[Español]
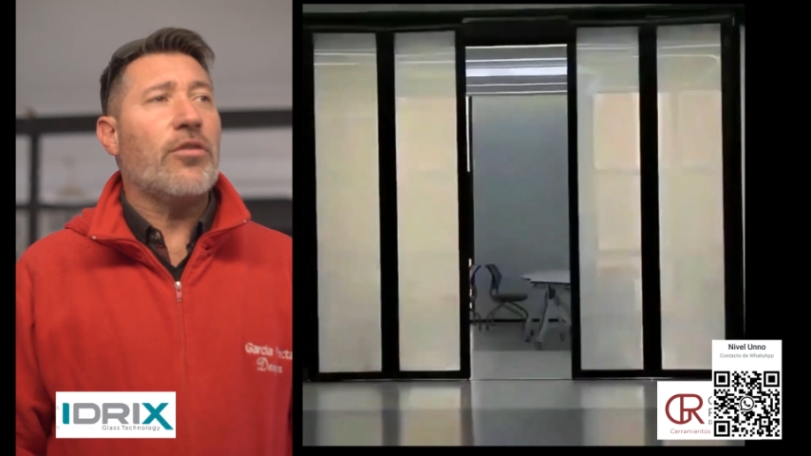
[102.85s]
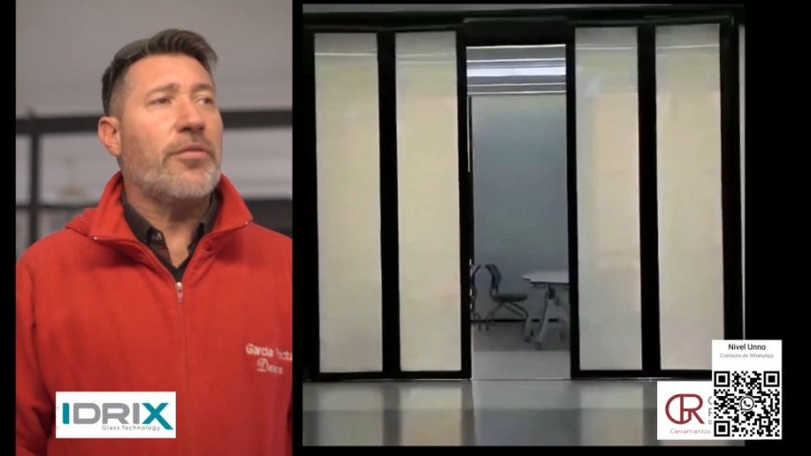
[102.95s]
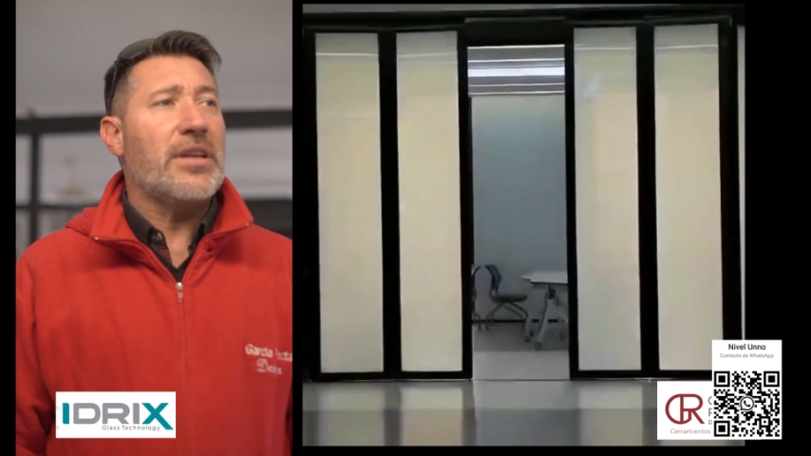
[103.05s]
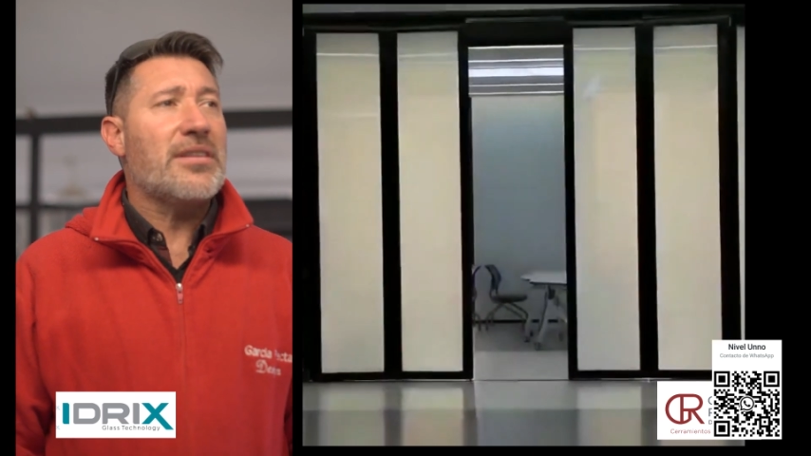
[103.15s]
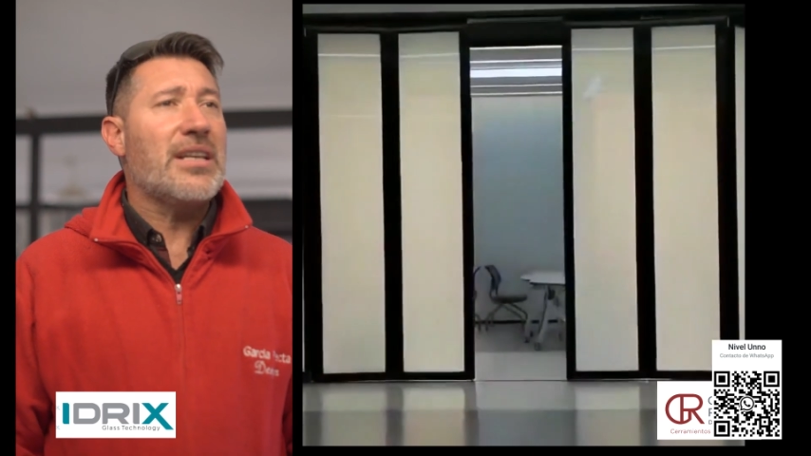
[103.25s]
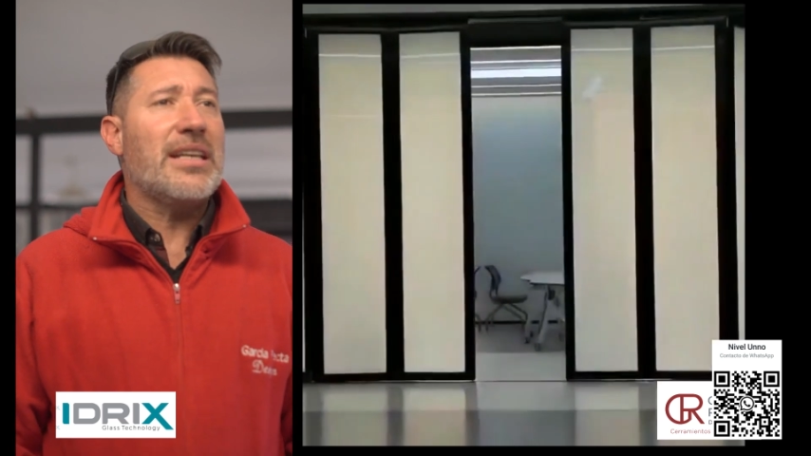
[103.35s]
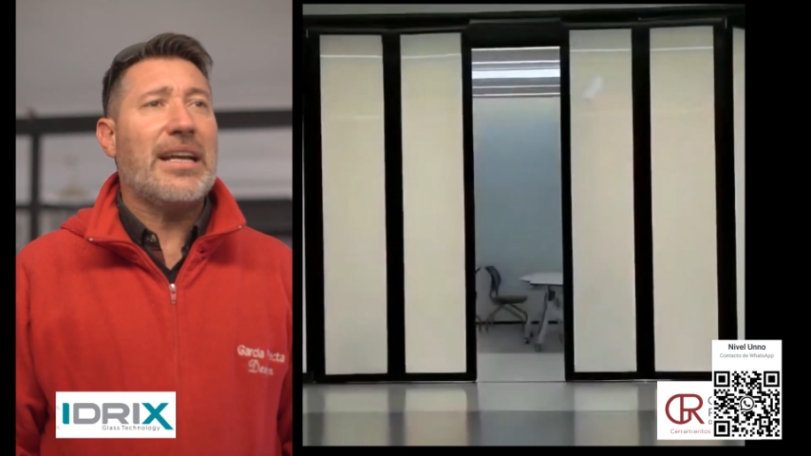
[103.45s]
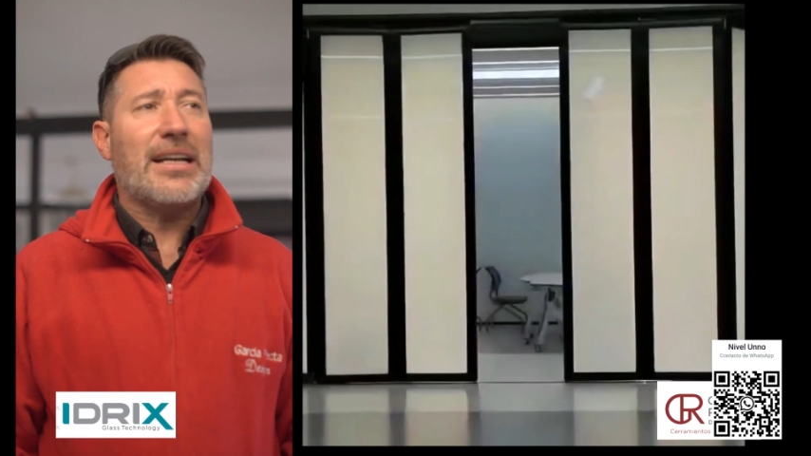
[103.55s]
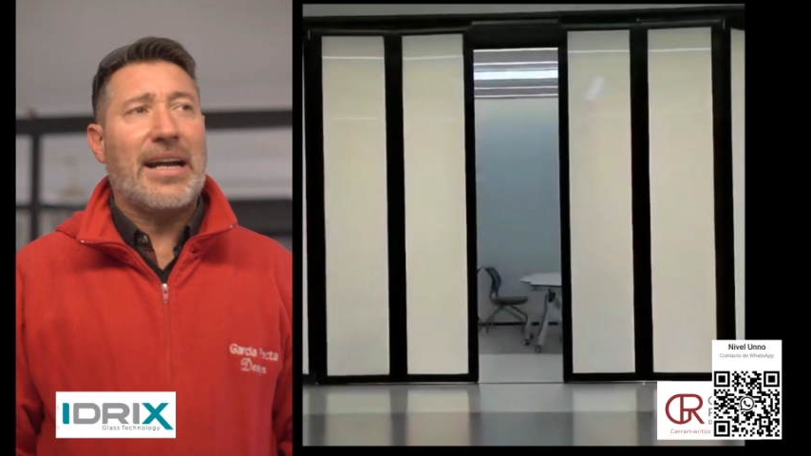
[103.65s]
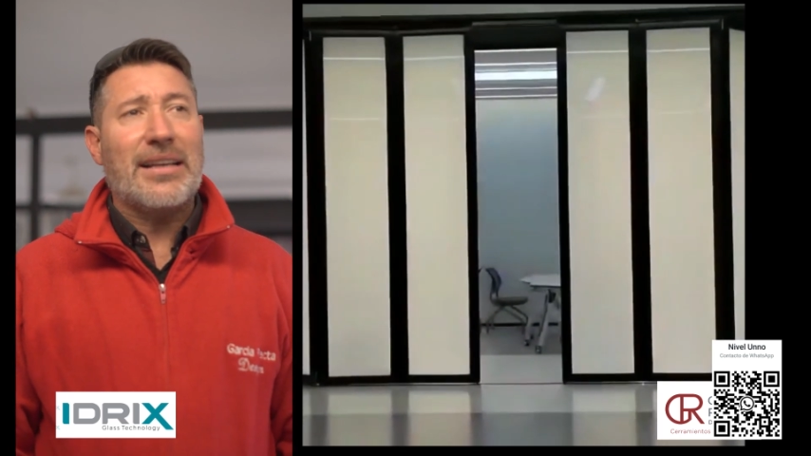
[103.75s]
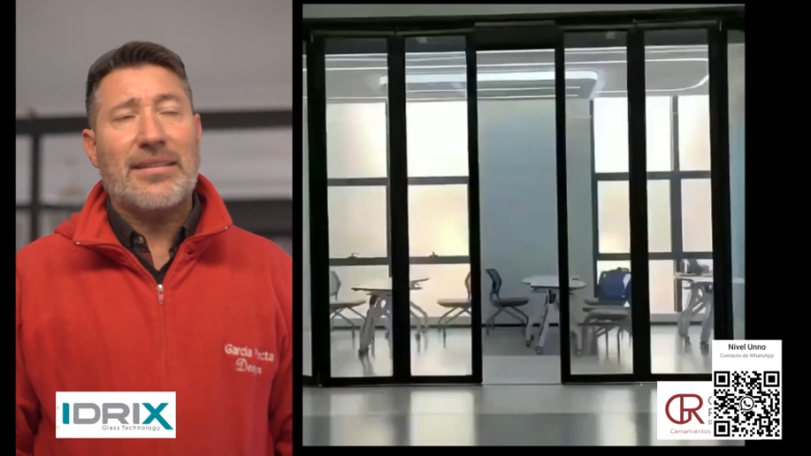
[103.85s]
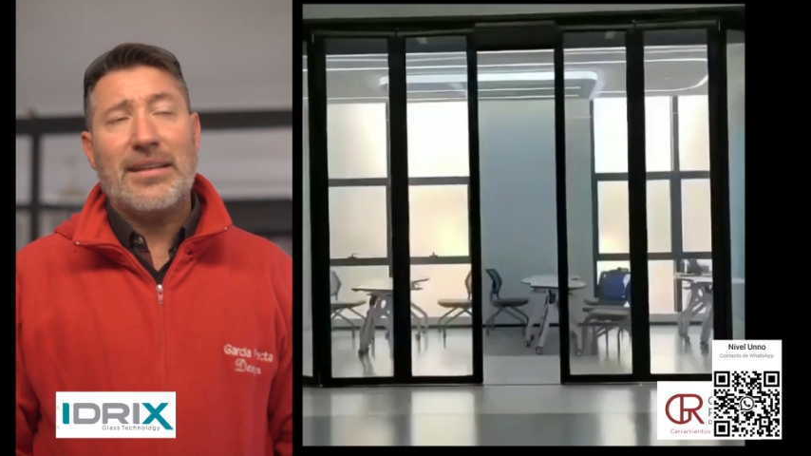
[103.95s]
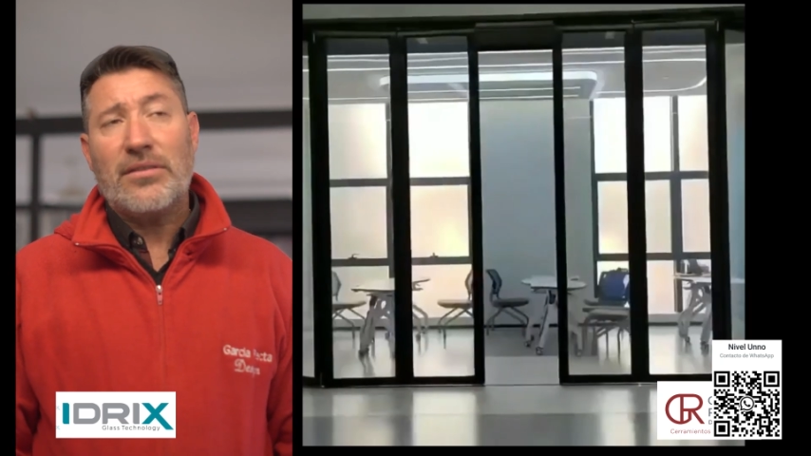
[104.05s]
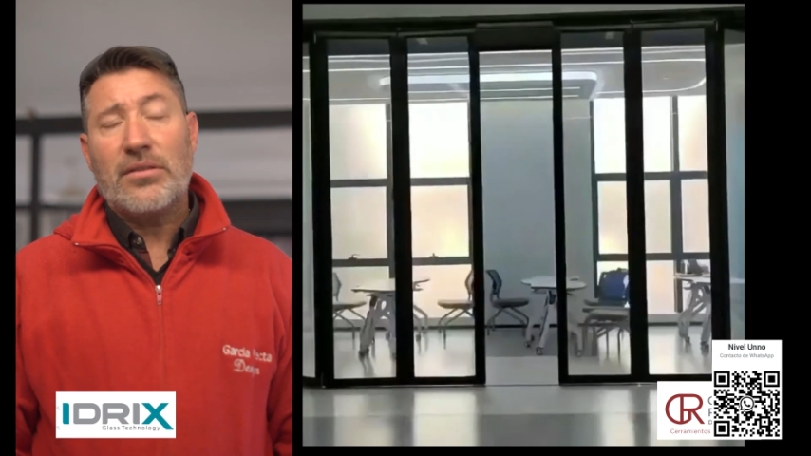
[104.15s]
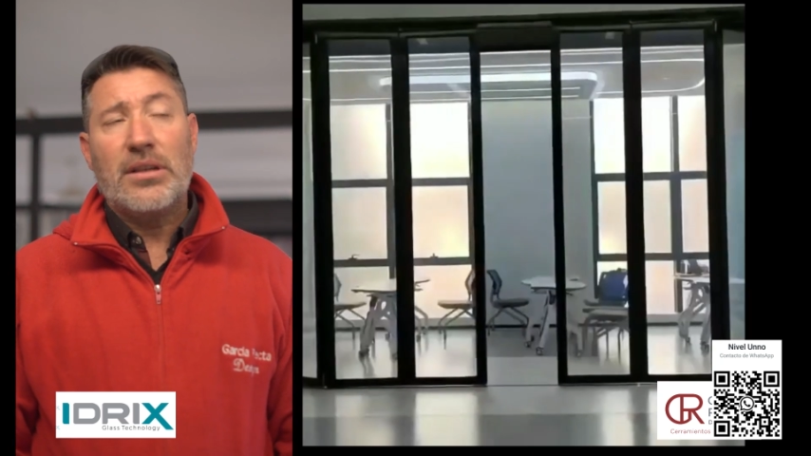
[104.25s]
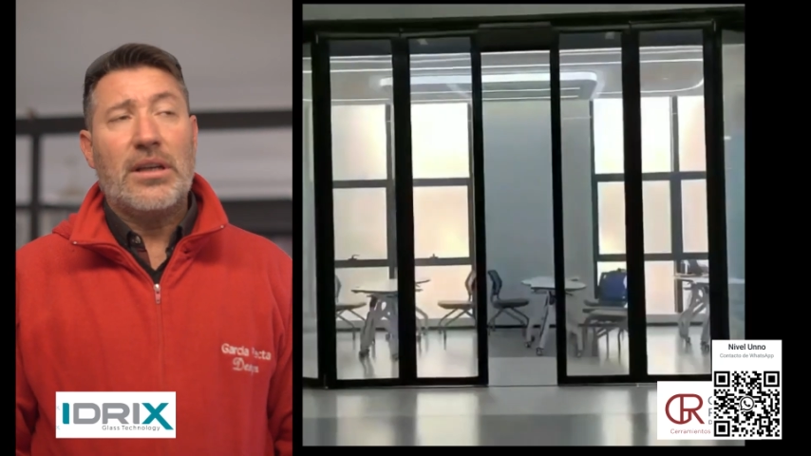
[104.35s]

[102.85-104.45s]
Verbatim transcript: oficinas, casas